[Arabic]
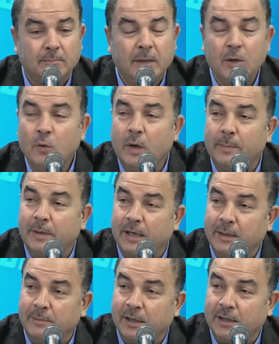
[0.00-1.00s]
من هو
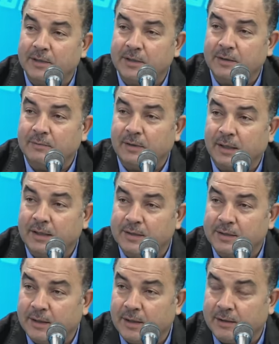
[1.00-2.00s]
إبراهيم رئيسي
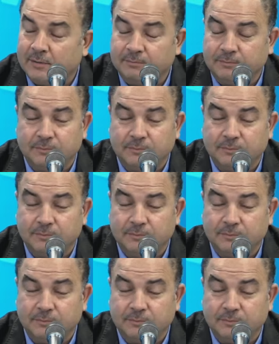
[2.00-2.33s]
رئيس إيران